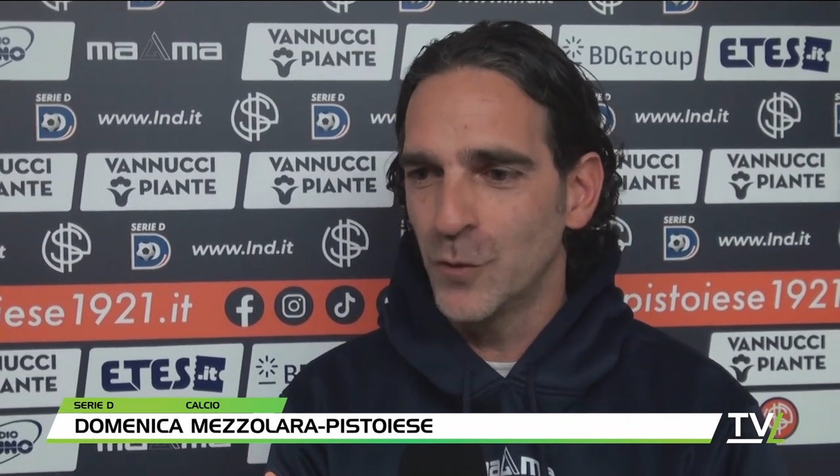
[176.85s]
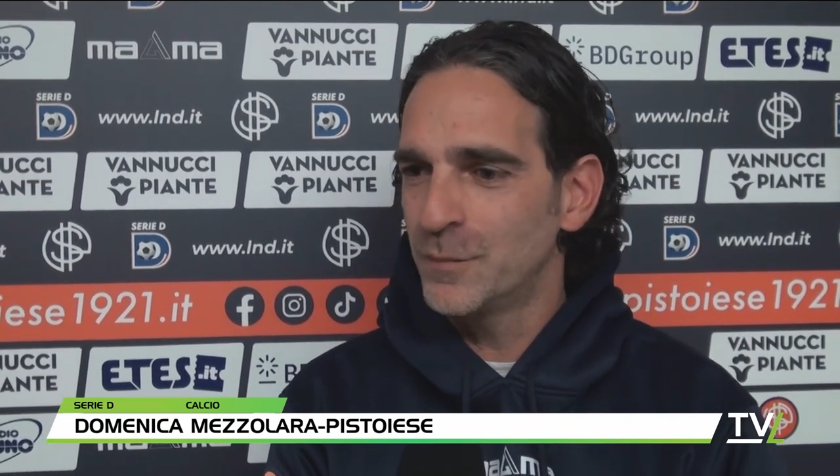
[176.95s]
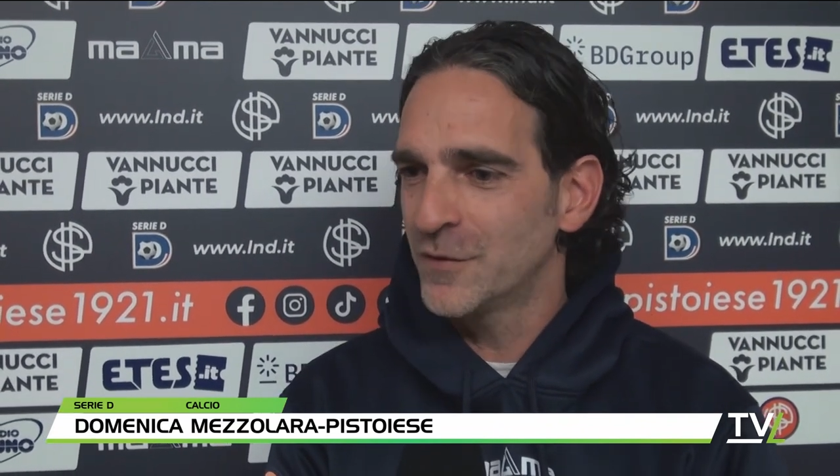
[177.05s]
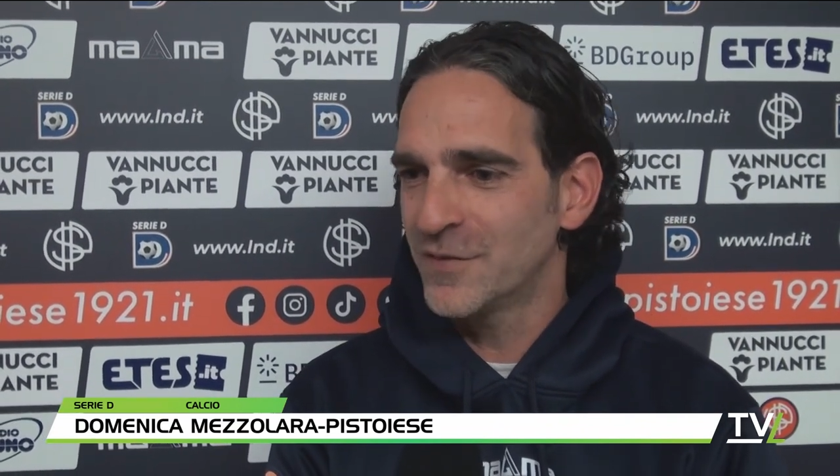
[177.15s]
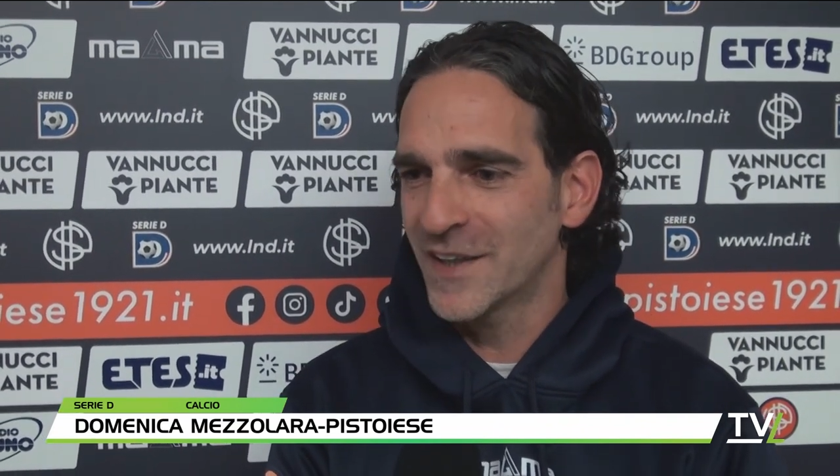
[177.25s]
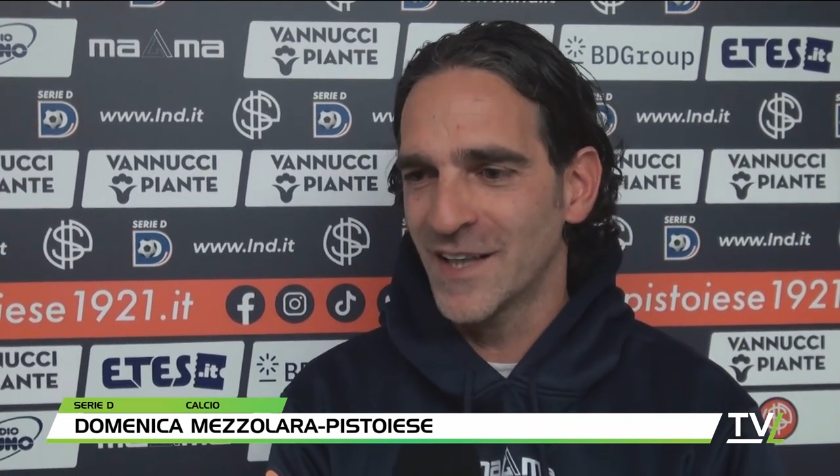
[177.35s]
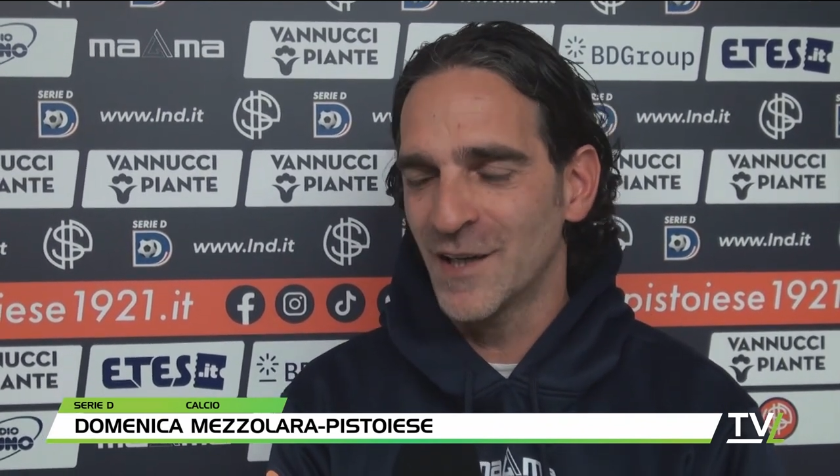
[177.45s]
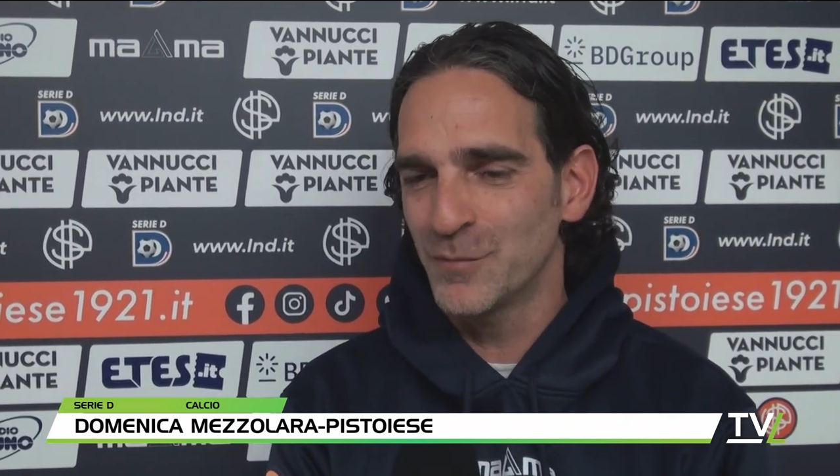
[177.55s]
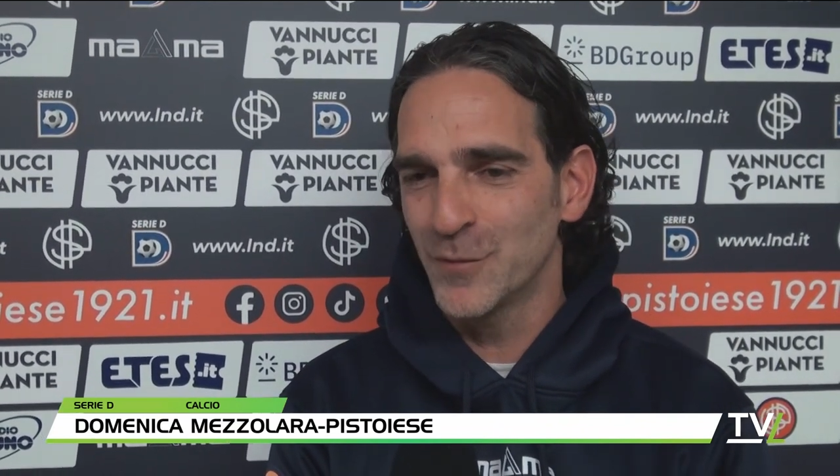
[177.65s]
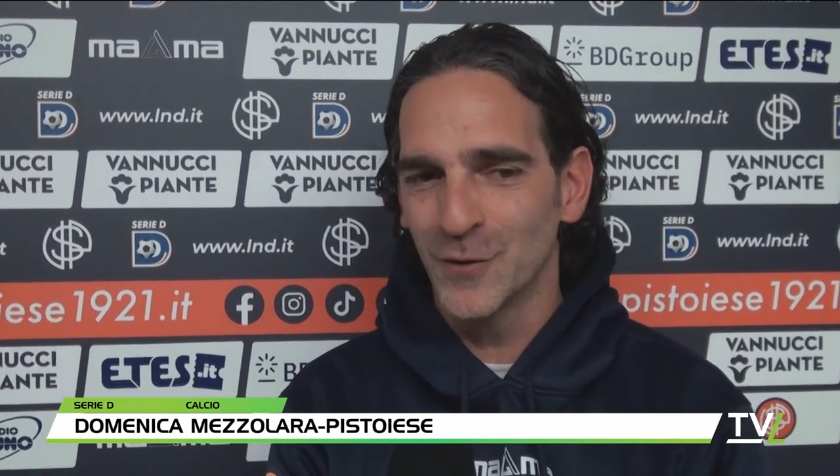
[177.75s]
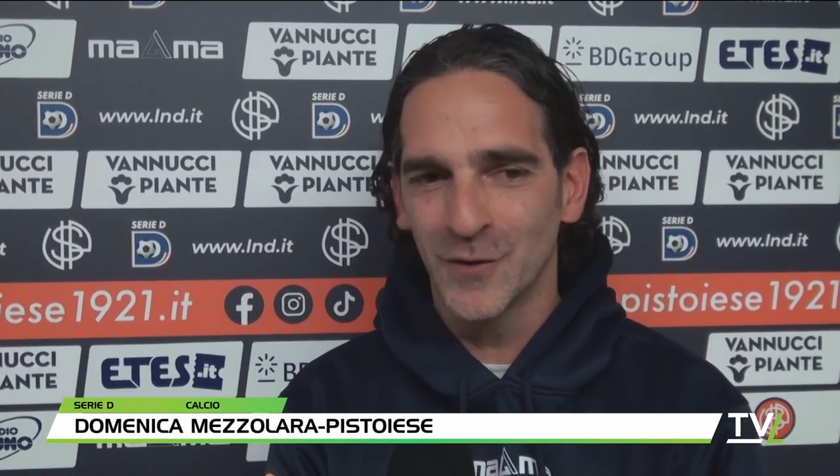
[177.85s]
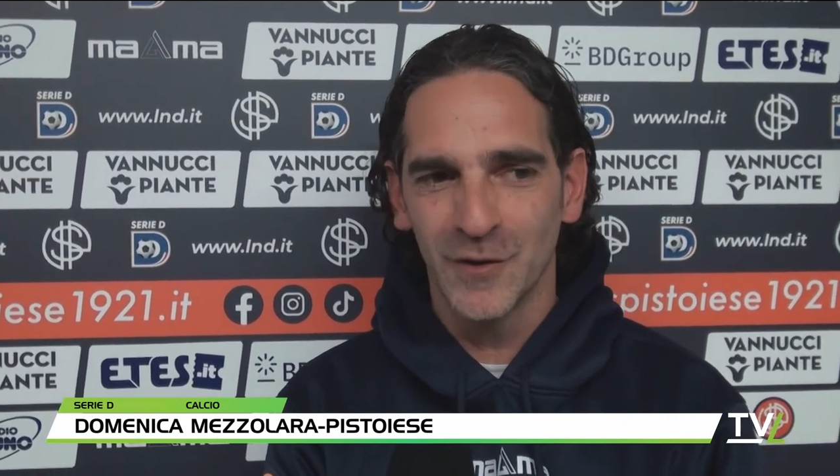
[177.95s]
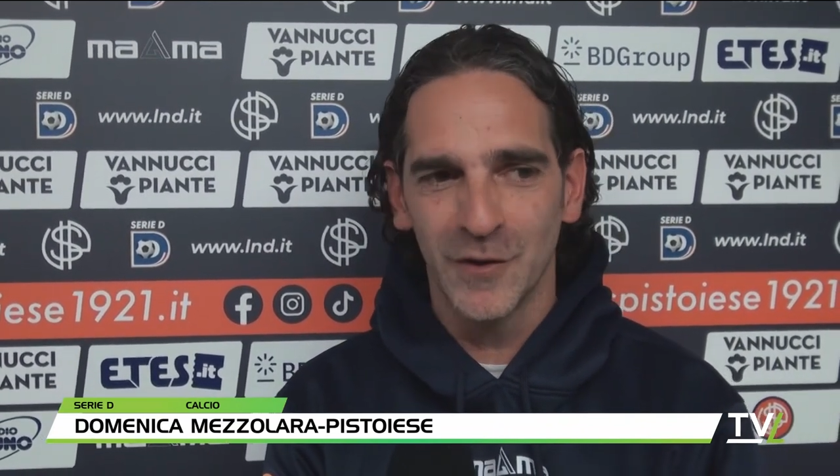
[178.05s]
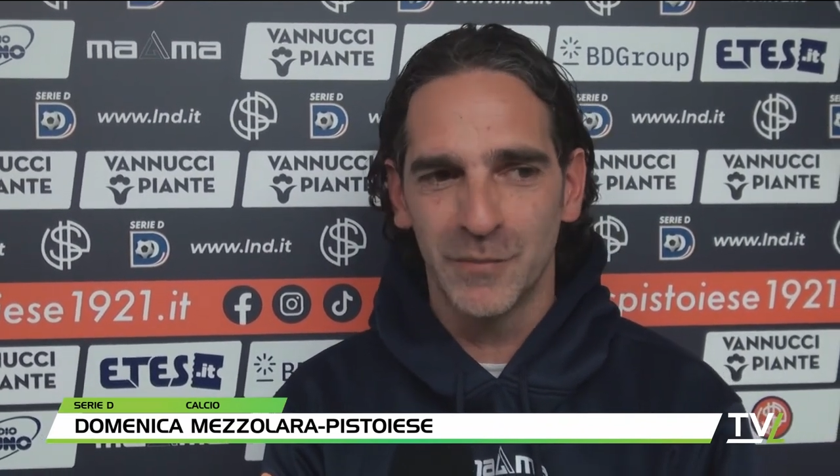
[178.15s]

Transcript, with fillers: qui per far campo e